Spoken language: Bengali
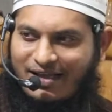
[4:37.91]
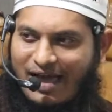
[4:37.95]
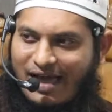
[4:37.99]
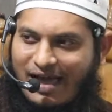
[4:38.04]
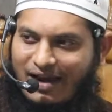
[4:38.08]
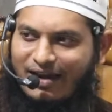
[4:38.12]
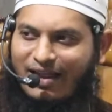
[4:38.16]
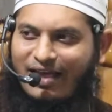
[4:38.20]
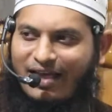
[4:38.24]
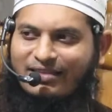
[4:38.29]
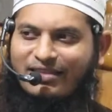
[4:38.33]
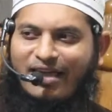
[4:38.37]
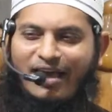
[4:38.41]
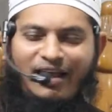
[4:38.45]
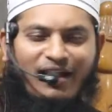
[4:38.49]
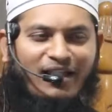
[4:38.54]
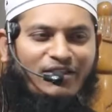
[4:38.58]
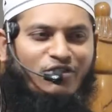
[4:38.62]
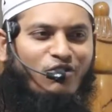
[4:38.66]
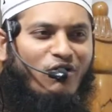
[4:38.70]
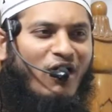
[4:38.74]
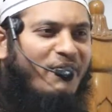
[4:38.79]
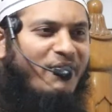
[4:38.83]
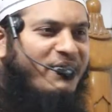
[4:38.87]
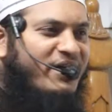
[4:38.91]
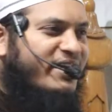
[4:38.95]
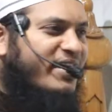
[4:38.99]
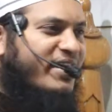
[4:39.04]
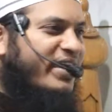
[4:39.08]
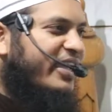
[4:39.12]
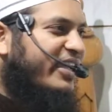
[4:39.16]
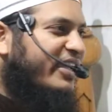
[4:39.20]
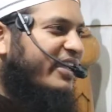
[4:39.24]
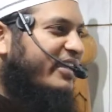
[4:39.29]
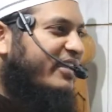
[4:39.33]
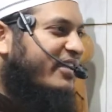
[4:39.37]
আল্লাহ তালা তো
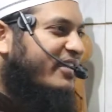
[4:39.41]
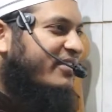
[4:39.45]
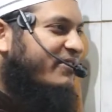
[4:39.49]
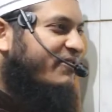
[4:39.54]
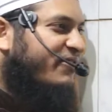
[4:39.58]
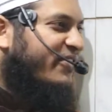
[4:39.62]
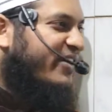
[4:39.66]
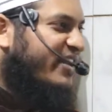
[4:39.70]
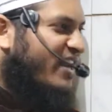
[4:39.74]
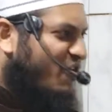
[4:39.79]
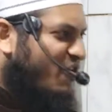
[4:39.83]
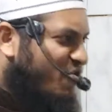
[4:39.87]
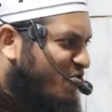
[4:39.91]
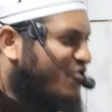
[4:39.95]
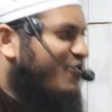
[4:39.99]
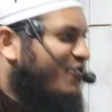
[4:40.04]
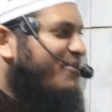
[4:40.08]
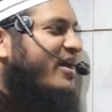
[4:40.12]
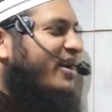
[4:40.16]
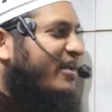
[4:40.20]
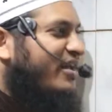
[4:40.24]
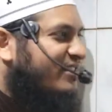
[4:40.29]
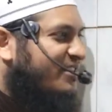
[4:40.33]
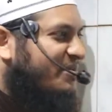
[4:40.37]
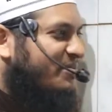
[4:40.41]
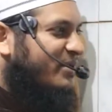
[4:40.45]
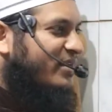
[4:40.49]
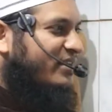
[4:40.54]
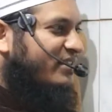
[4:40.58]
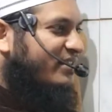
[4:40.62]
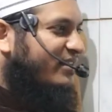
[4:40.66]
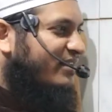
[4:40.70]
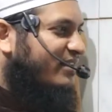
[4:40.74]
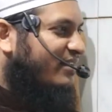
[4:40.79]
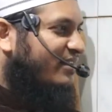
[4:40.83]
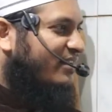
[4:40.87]
আমাকে ফেরাউনও বানাতে
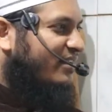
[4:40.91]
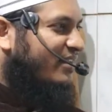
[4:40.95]
পারতেন